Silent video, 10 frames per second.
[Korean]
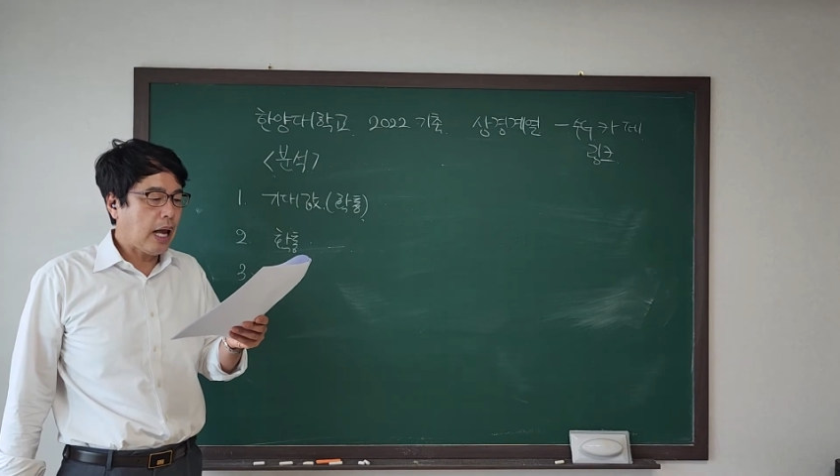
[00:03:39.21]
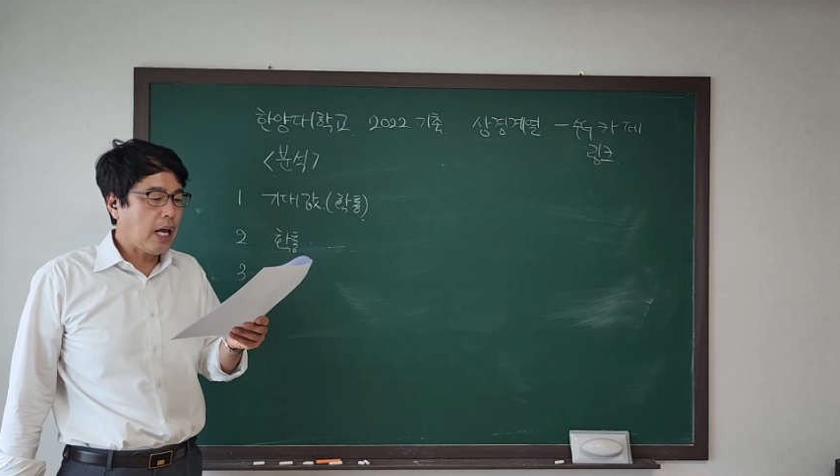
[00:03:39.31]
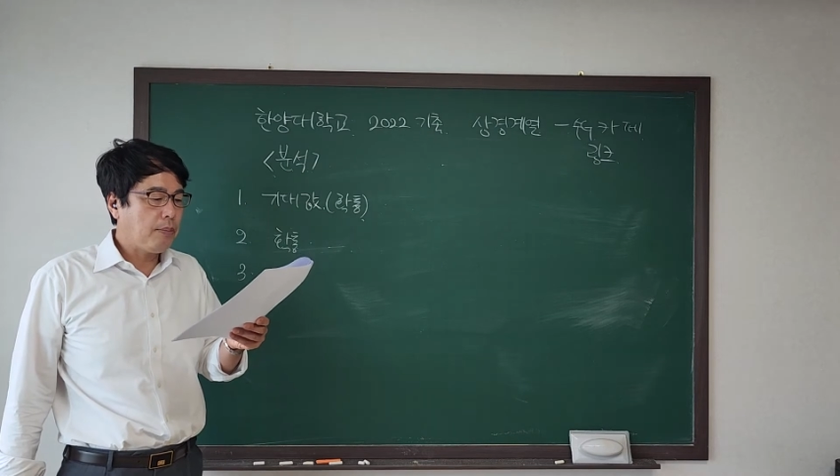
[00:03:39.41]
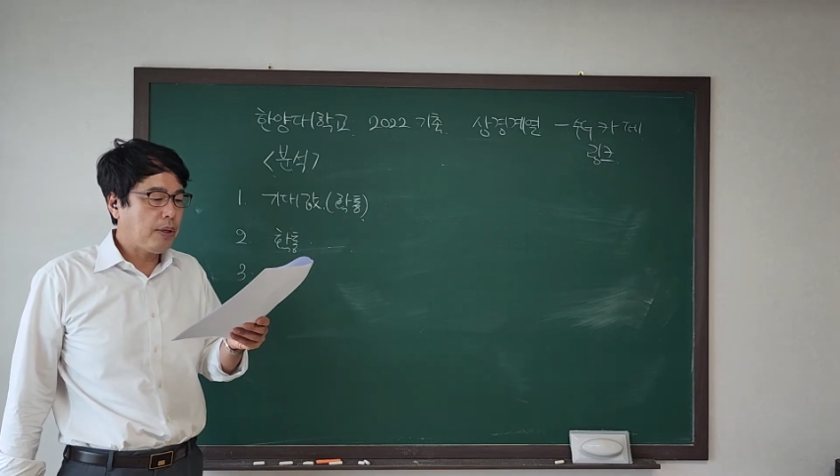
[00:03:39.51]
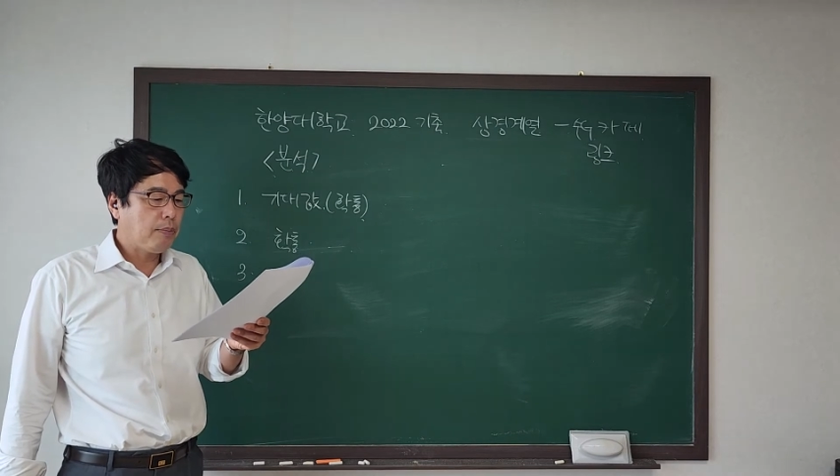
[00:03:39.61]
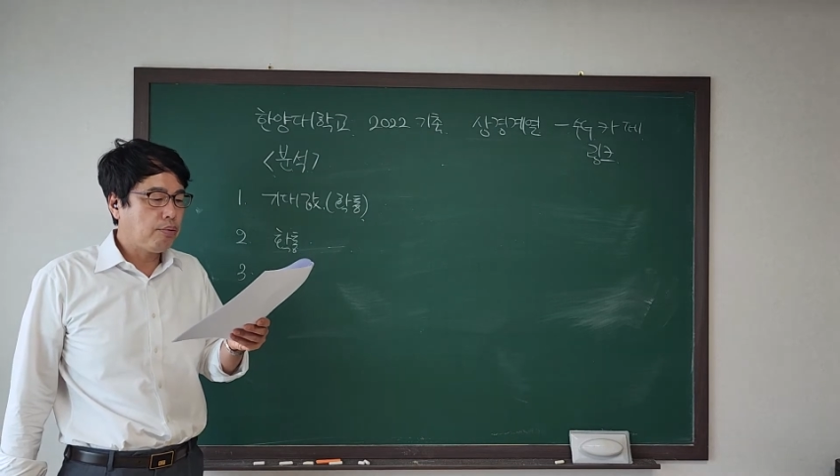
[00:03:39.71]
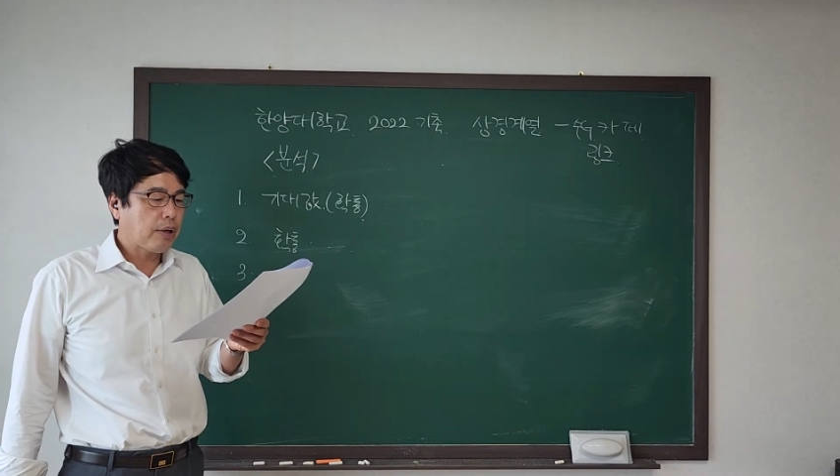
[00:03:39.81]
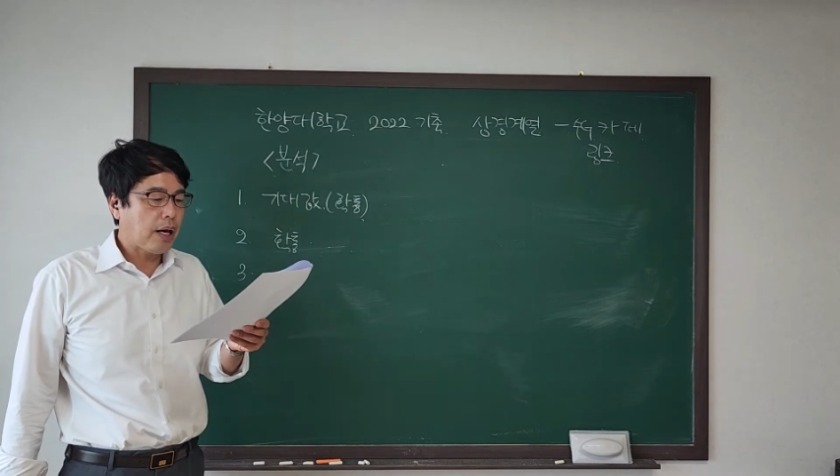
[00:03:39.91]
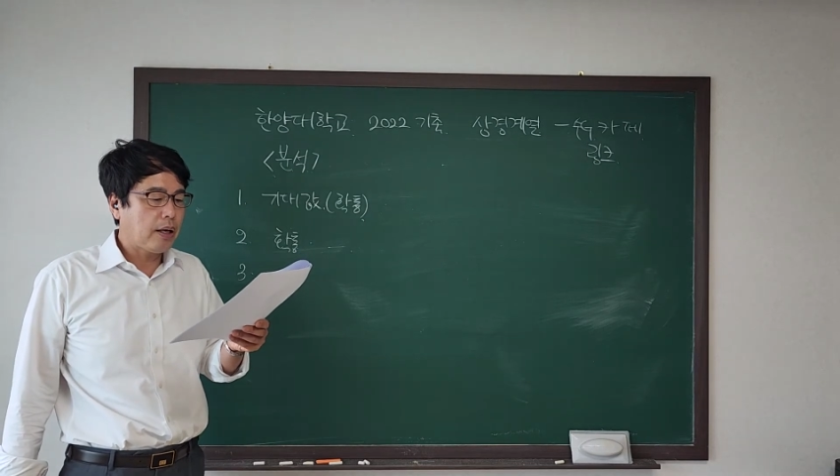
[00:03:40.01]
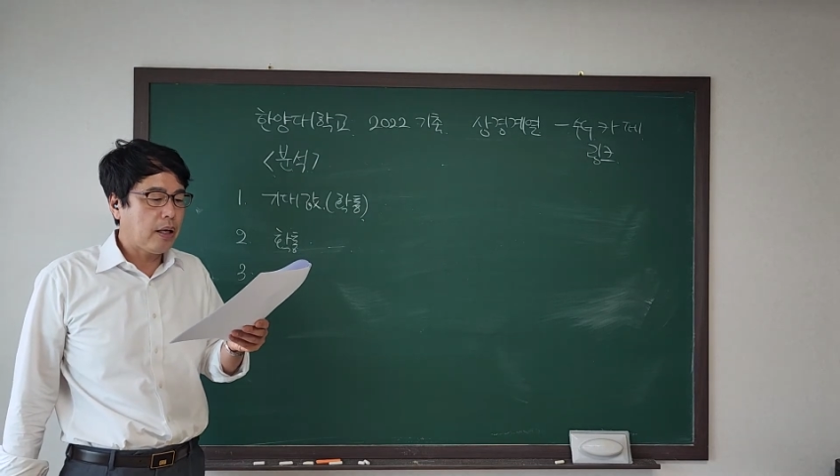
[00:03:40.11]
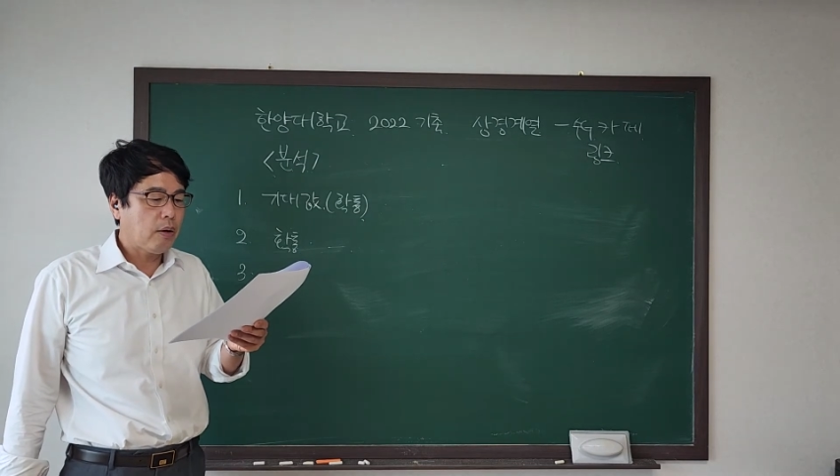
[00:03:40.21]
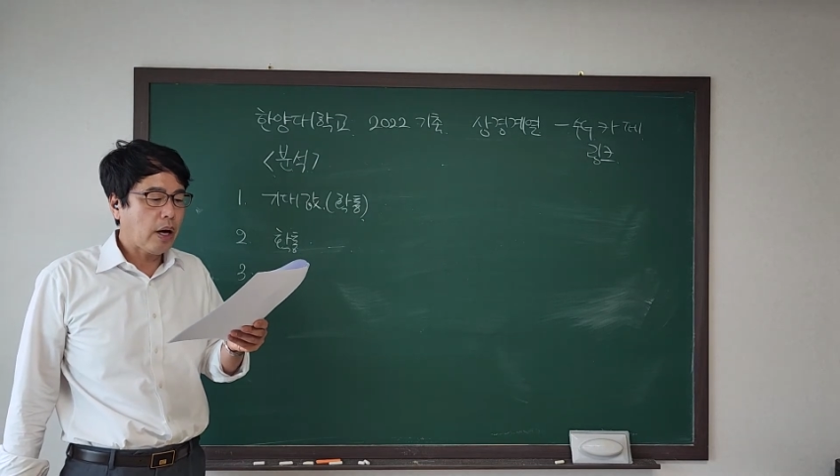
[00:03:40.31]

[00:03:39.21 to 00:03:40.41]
AB 무게를